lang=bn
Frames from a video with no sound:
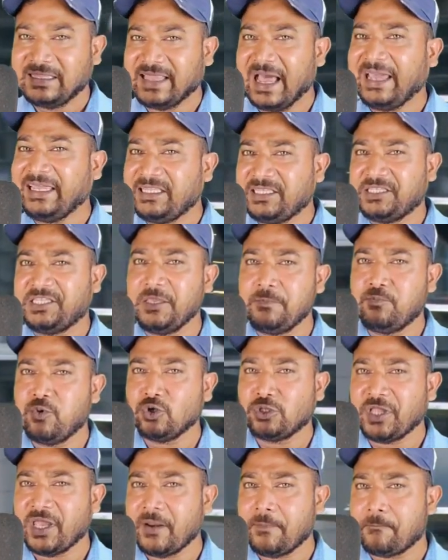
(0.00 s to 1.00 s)
তাই
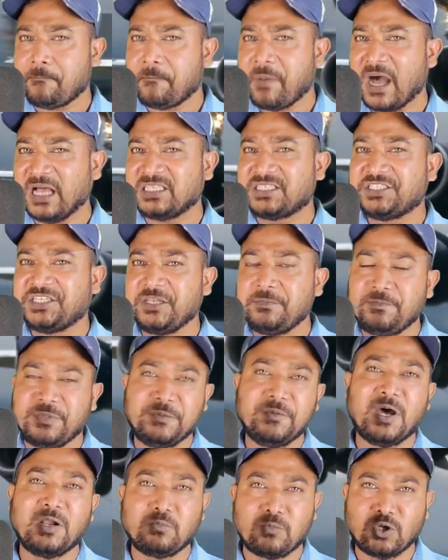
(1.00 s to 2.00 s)
তিব্বতের পাঁচটি
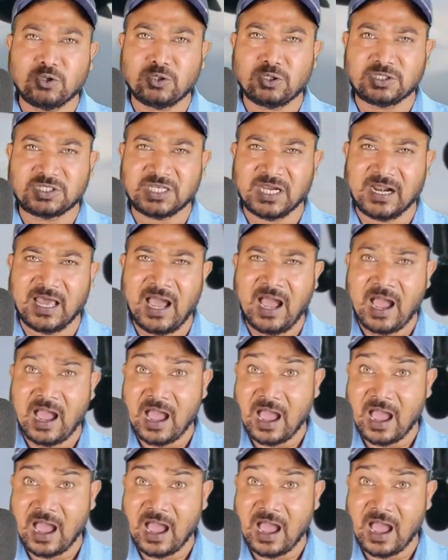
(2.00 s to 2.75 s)
বিমানবন্দর ছাড়া